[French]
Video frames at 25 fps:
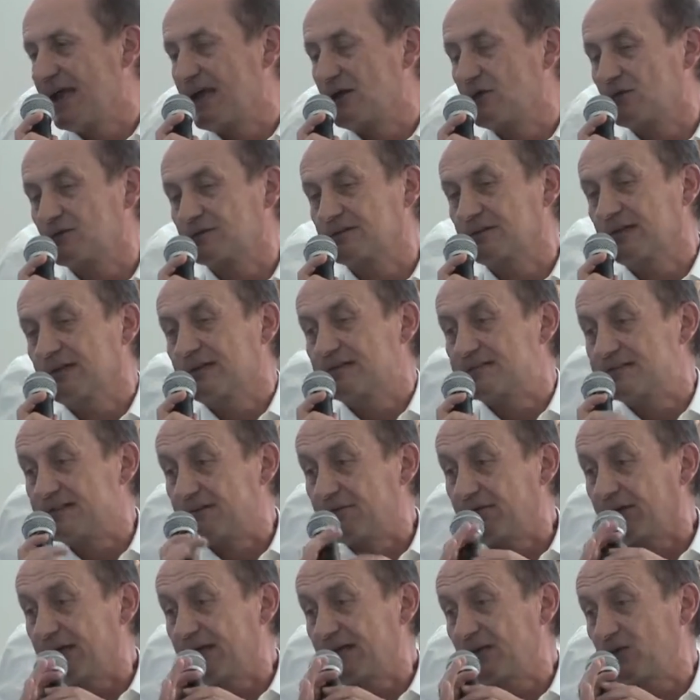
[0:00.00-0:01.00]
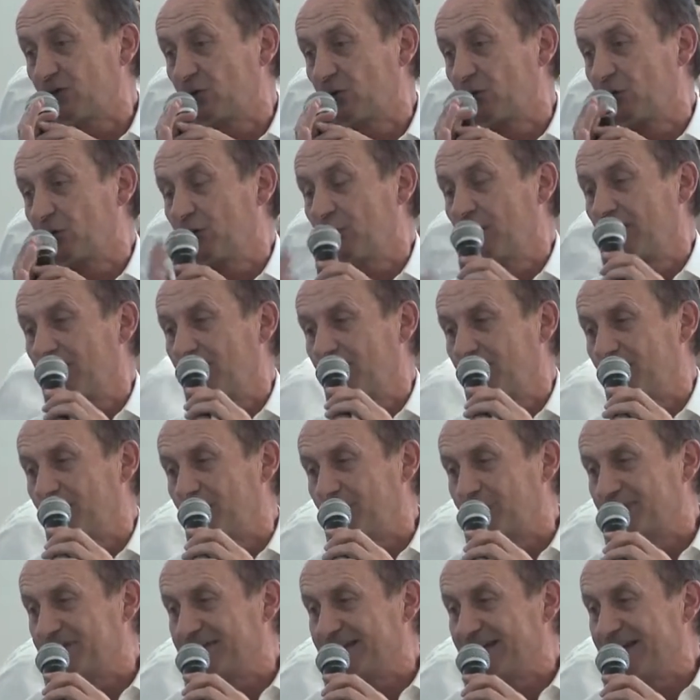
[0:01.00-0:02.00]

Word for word: Et alors, c'est vrai que euh,